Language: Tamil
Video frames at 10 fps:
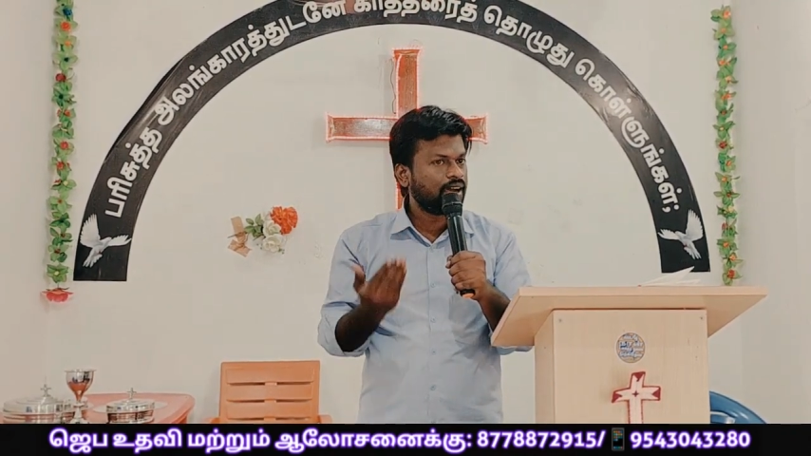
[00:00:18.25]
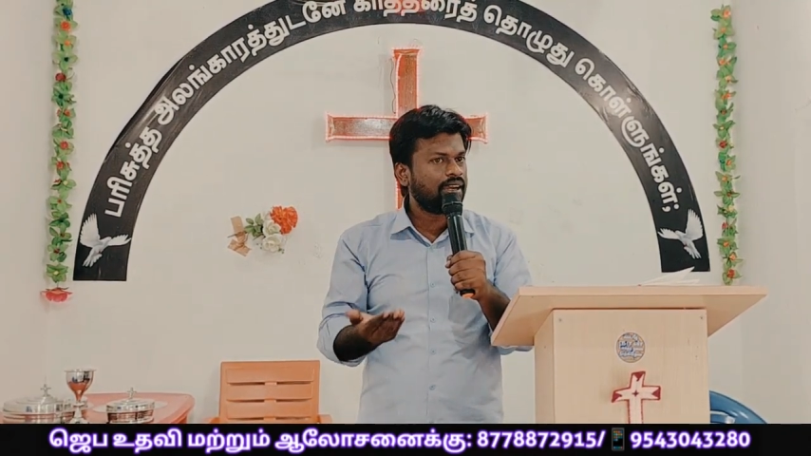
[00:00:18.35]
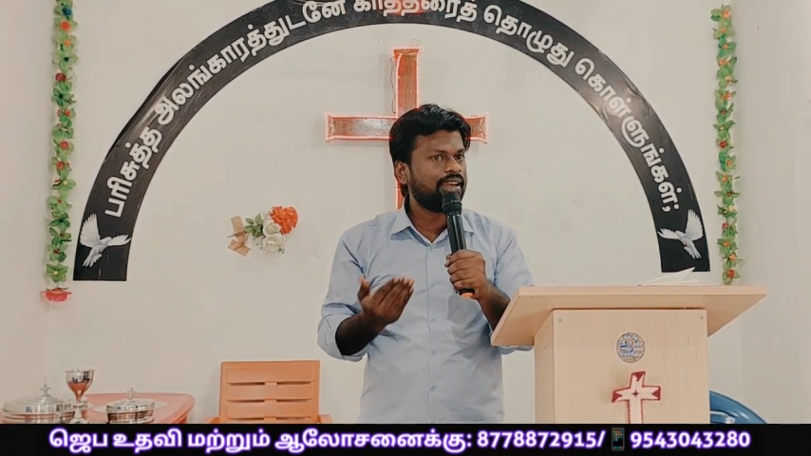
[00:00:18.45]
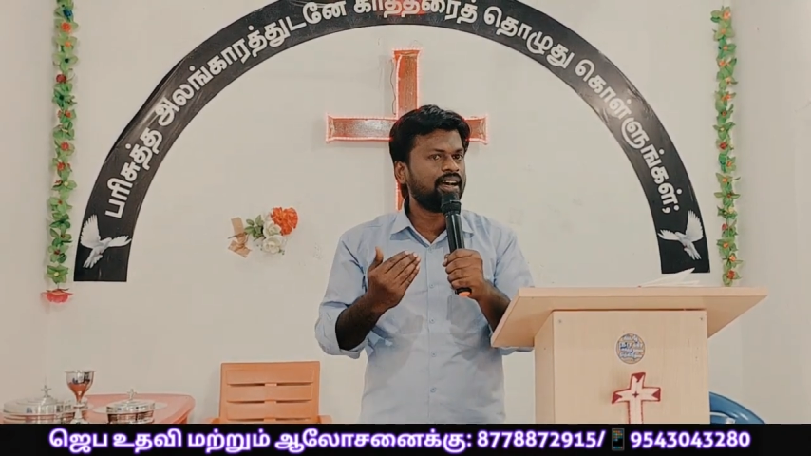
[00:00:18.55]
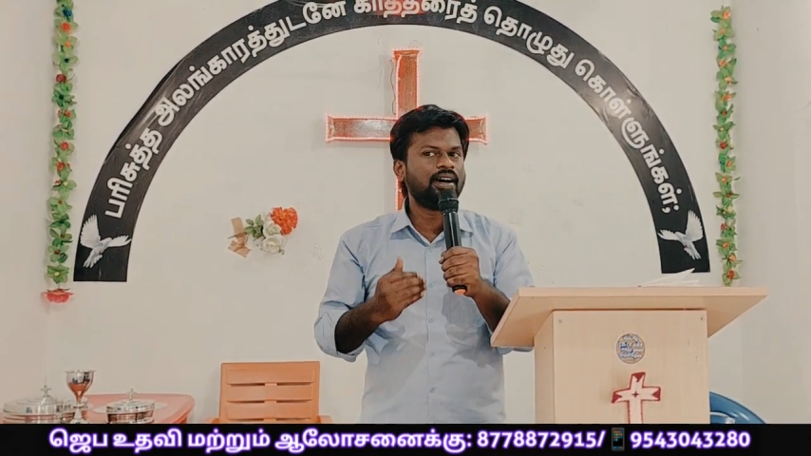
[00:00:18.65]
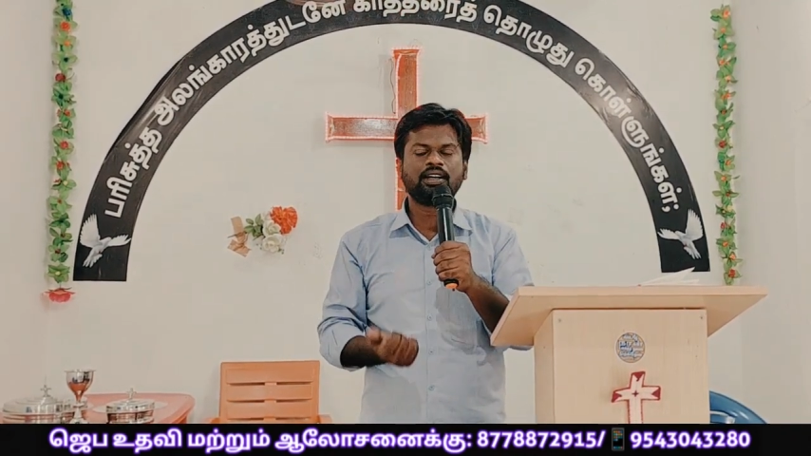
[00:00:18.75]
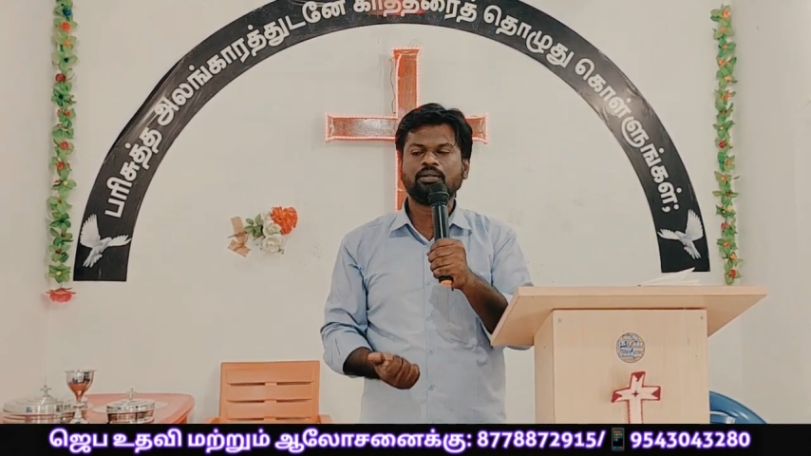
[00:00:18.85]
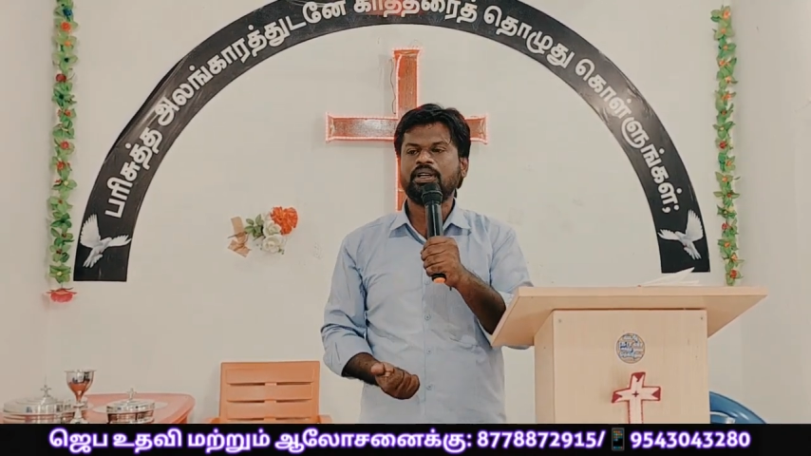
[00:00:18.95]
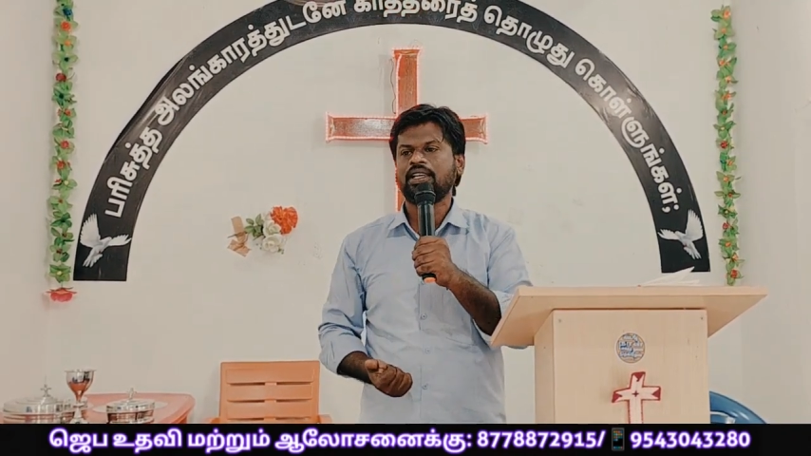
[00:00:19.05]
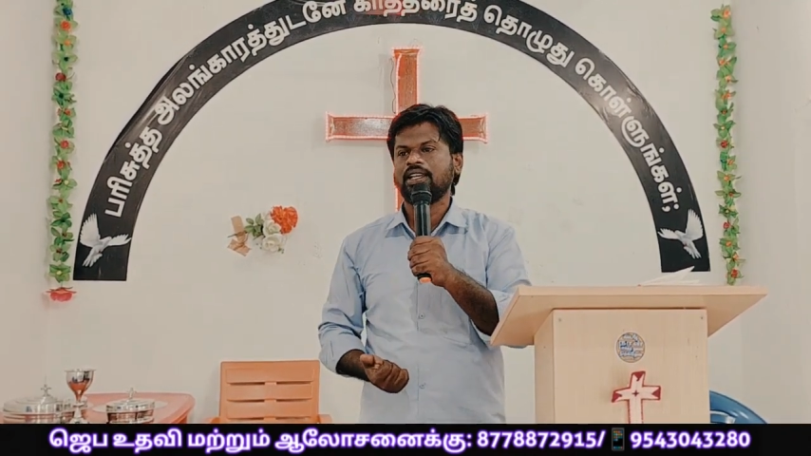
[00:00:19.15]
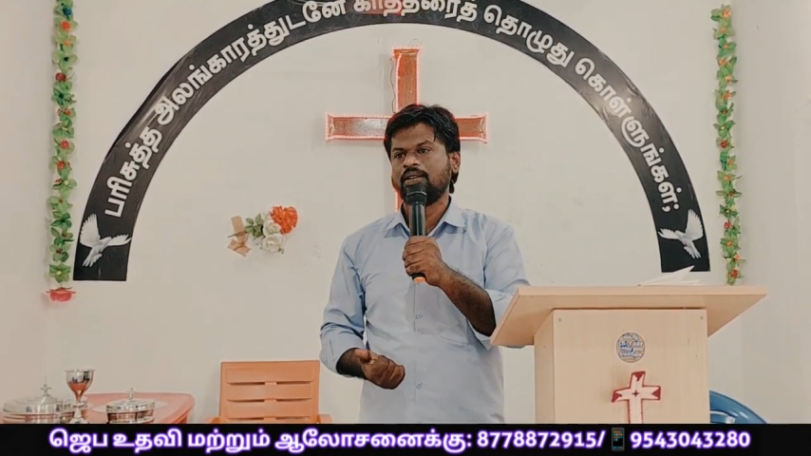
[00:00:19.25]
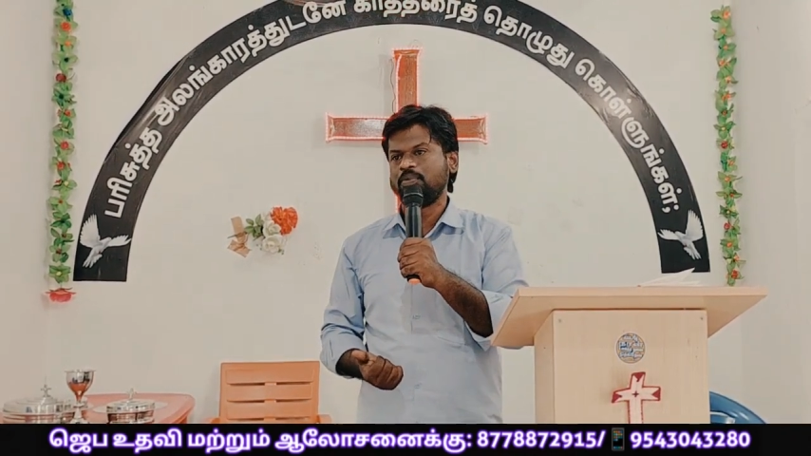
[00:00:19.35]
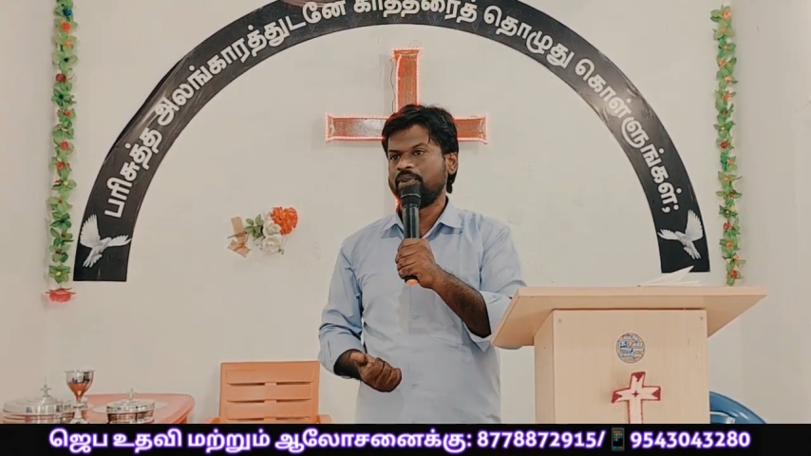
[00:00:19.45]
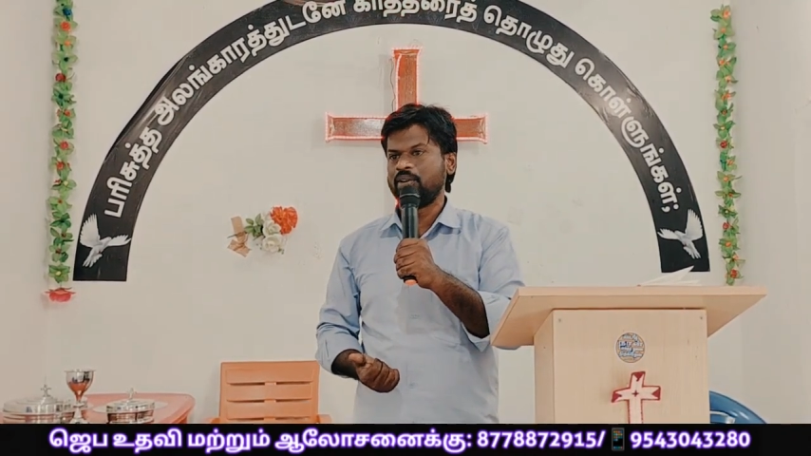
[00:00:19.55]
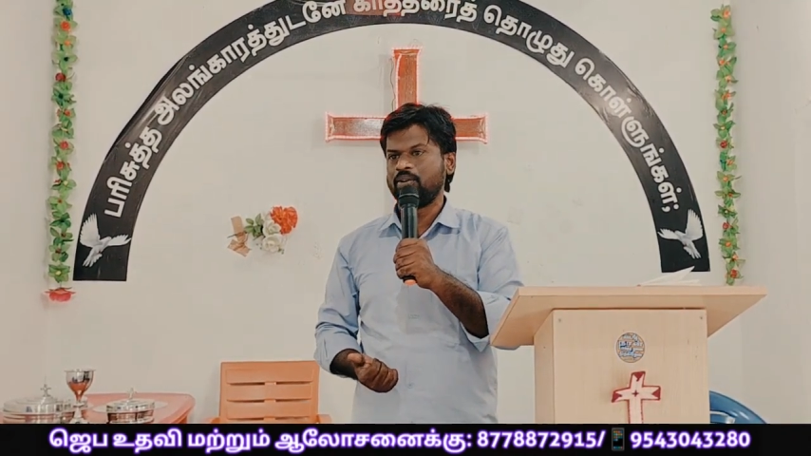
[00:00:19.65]
காலையில் ஆறு மணிக்கு
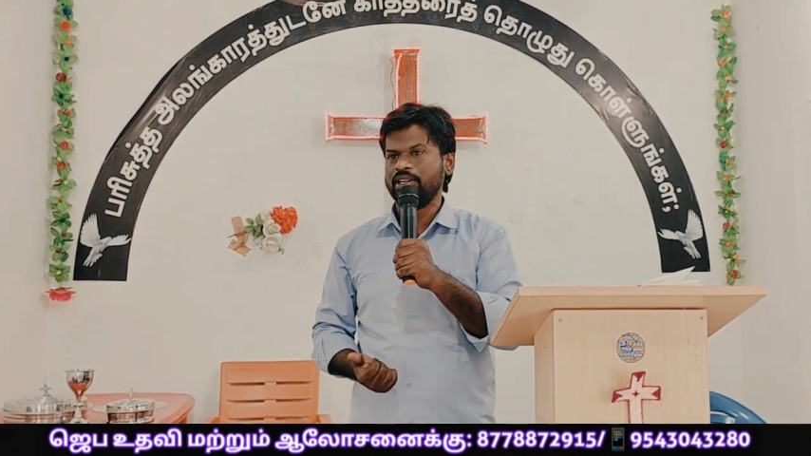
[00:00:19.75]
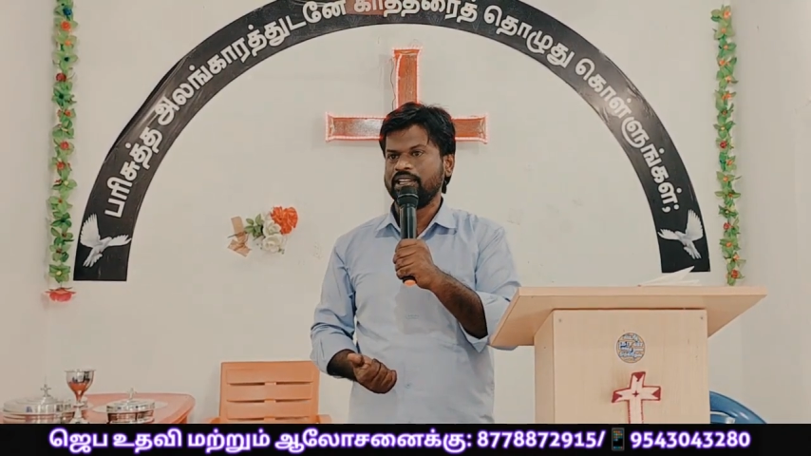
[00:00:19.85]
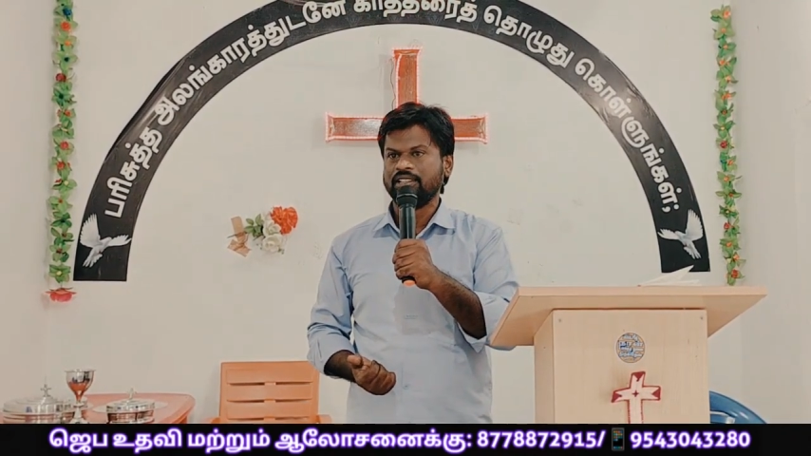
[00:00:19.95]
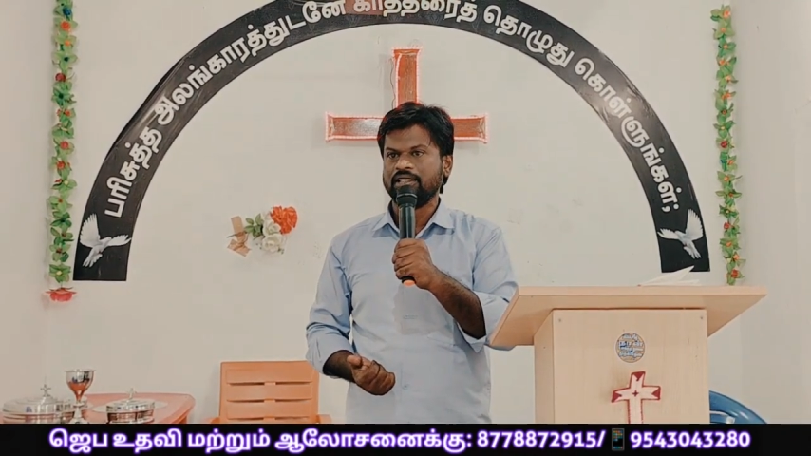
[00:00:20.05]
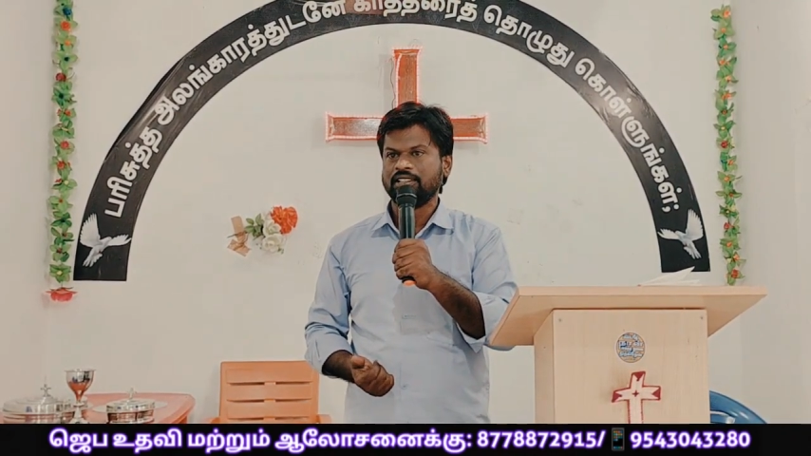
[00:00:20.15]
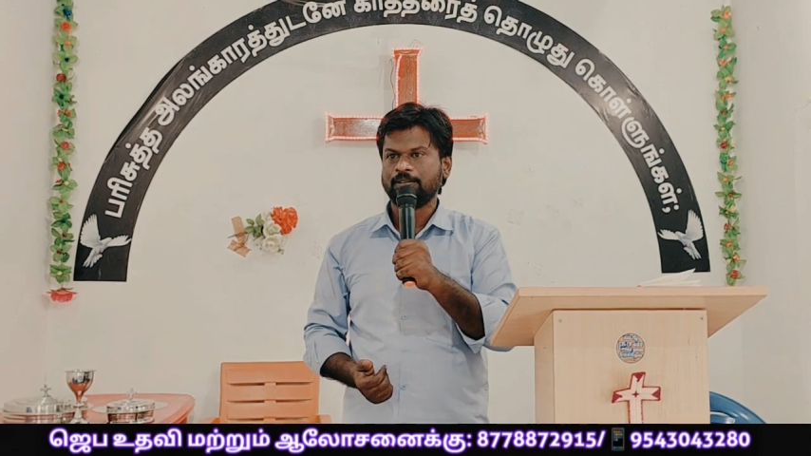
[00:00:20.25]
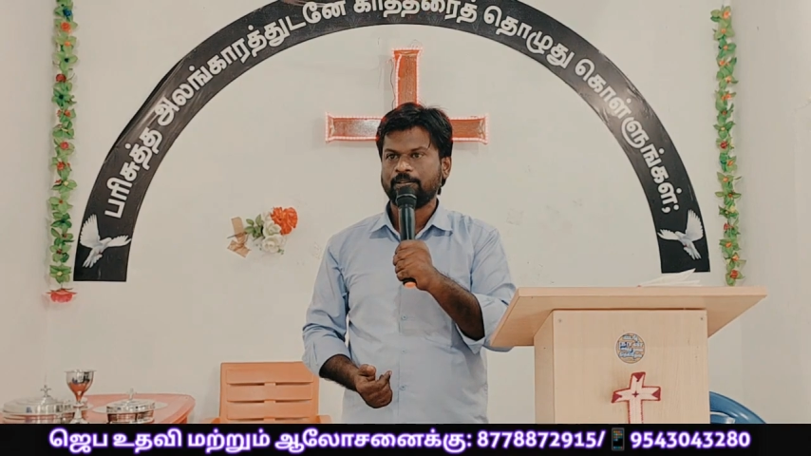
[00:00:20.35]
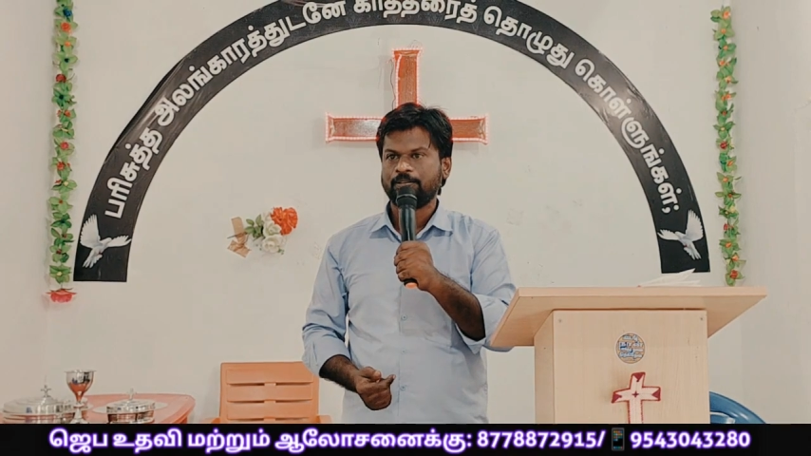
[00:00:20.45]
நான் போனேன் ஊழியத்துக்கு